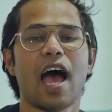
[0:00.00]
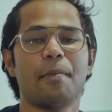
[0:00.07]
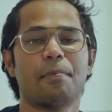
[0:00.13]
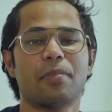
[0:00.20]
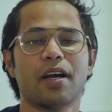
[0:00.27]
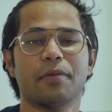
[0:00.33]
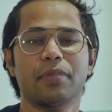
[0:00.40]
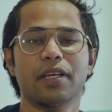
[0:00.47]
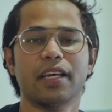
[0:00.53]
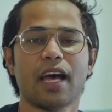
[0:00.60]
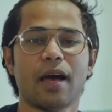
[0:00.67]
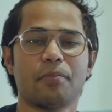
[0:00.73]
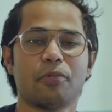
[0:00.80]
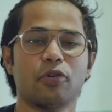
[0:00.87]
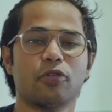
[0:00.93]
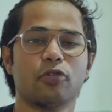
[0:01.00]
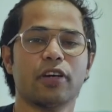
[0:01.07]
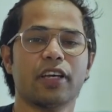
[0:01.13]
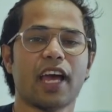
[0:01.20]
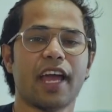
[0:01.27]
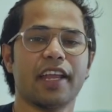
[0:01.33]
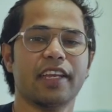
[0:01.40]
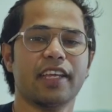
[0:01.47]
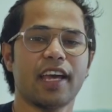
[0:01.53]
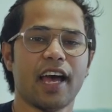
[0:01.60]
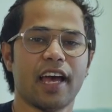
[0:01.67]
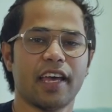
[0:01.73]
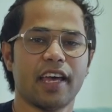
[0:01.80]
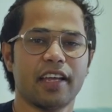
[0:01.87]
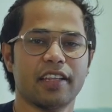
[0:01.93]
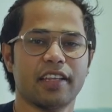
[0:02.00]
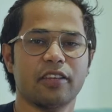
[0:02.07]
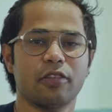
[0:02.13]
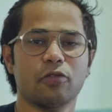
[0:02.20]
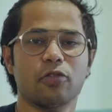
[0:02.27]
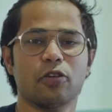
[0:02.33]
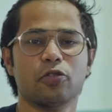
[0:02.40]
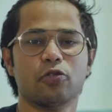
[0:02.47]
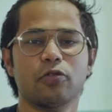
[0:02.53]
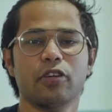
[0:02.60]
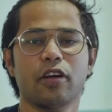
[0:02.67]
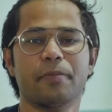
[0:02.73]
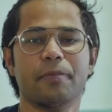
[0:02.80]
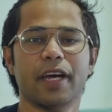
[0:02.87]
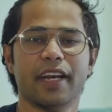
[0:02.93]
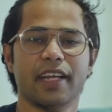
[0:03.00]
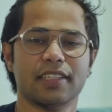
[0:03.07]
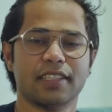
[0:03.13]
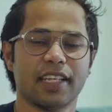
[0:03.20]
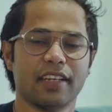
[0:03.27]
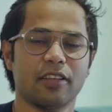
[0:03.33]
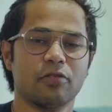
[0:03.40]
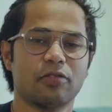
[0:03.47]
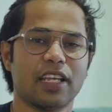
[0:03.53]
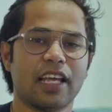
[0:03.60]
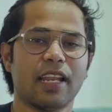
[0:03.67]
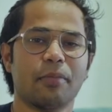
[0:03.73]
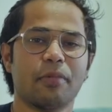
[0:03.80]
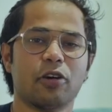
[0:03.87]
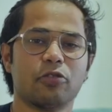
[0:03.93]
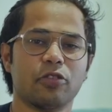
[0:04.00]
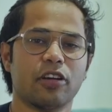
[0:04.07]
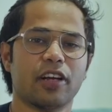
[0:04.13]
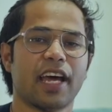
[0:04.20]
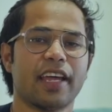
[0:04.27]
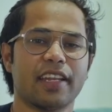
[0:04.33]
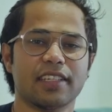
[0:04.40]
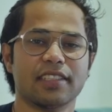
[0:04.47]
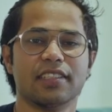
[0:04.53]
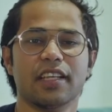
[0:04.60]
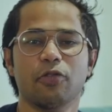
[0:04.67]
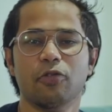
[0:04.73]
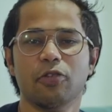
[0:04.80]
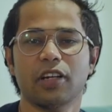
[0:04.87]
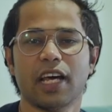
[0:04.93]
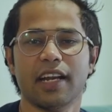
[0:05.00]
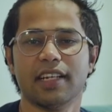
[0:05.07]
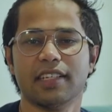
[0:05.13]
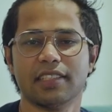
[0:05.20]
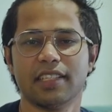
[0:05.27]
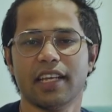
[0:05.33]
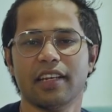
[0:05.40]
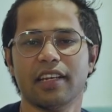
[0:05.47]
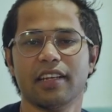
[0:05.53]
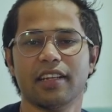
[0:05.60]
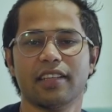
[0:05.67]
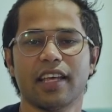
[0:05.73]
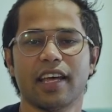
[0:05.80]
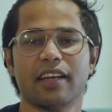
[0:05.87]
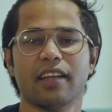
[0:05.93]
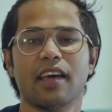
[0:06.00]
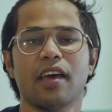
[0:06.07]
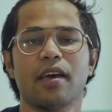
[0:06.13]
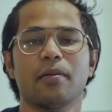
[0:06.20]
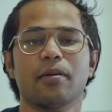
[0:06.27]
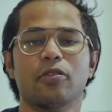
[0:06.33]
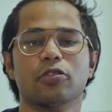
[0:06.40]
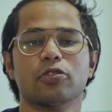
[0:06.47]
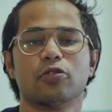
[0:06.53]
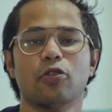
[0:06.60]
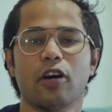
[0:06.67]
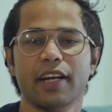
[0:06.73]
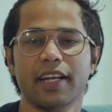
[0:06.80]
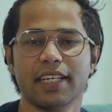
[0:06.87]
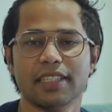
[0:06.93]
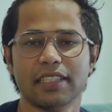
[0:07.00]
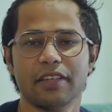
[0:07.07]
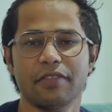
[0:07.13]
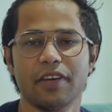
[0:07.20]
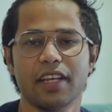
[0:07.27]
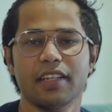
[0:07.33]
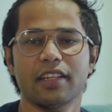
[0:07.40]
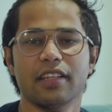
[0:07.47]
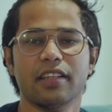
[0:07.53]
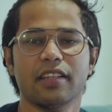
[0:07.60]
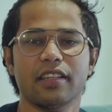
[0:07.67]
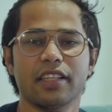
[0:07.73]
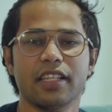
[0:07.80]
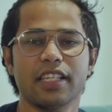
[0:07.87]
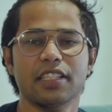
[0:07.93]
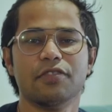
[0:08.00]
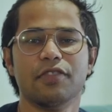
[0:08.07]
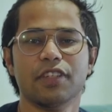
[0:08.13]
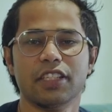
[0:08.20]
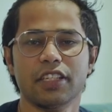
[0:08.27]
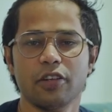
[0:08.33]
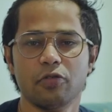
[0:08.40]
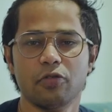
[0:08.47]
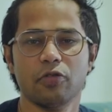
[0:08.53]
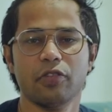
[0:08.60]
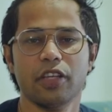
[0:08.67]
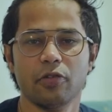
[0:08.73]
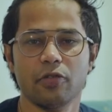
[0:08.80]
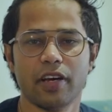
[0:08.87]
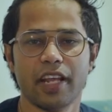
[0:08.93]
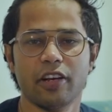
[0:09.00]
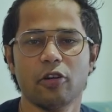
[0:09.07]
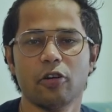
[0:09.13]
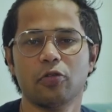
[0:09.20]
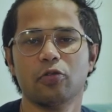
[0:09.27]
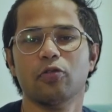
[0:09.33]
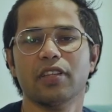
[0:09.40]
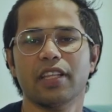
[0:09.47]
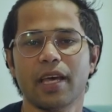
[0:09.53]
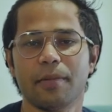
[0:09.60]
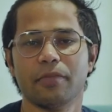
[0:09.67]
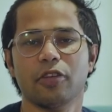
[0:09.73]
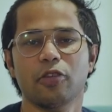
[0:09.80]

आप कभी आपको कोई आइडिया आया देन यू गो टू योर पेरेंट्स एंड यू टेल अबाउट योर आइडियाज दे वोंट अंडरस्टैंड दैट because God has given this vision to you and not to them.